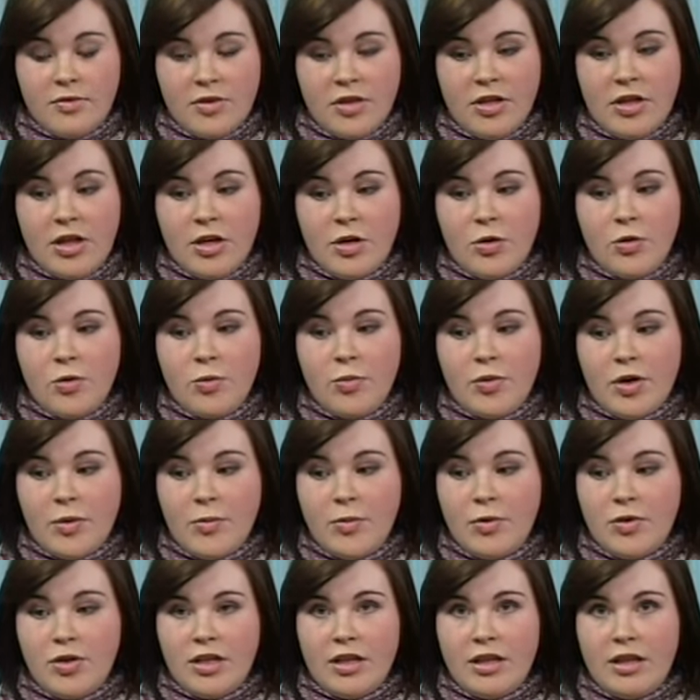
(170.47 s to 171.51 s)
киноклуб
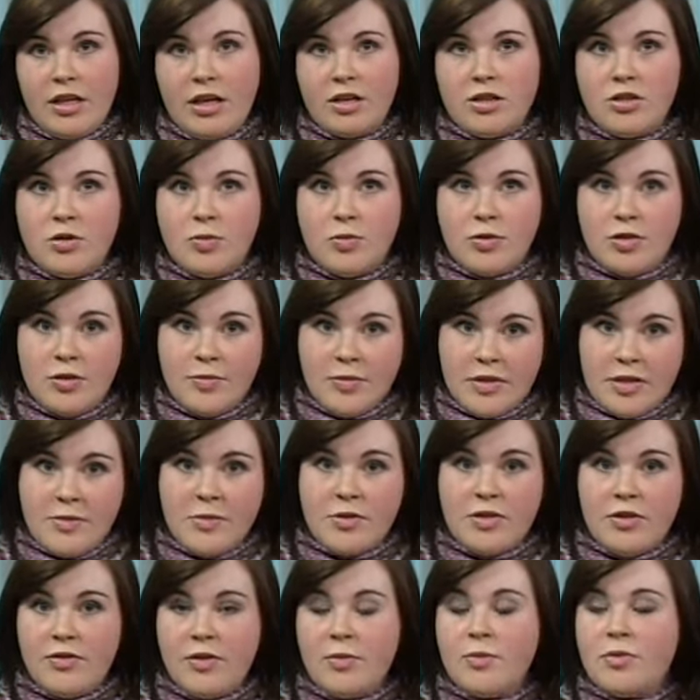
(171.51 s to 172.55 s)
работает так, что после
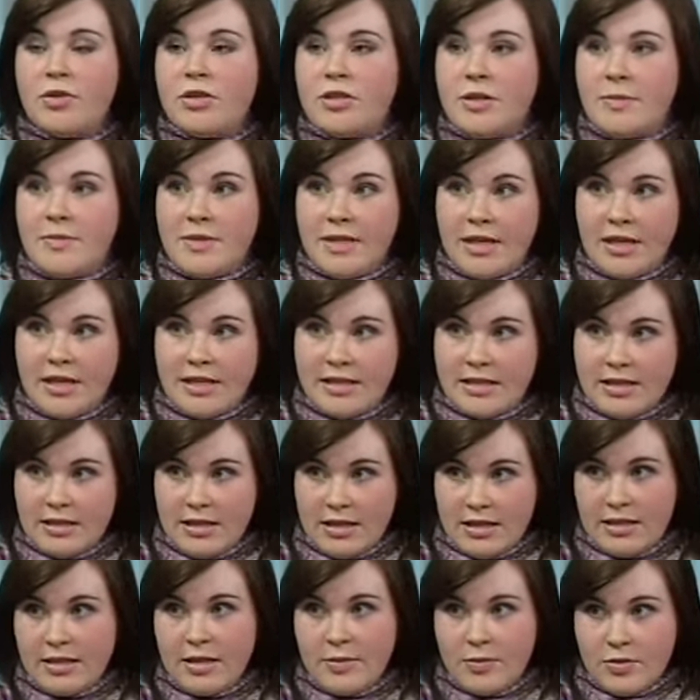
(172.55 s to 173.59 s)
просмотра фильма у нас обязательно
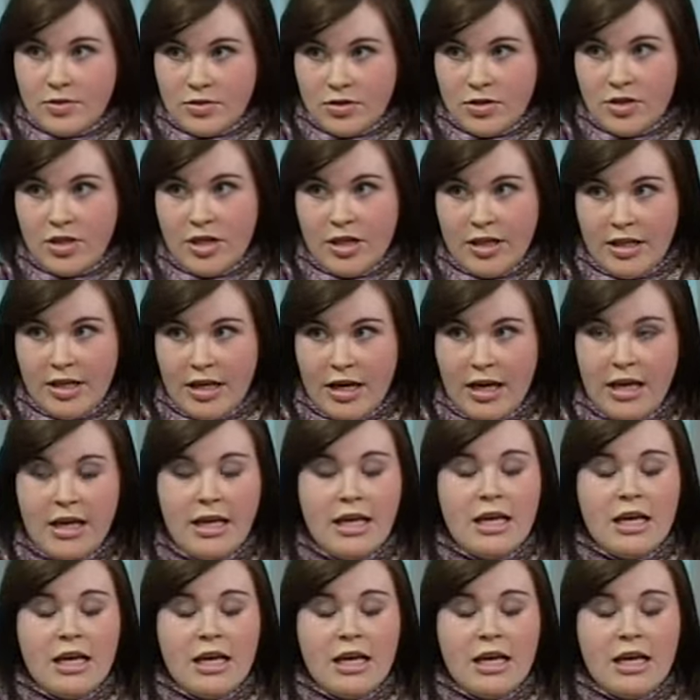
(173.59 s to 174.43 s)
состоится обсуждение.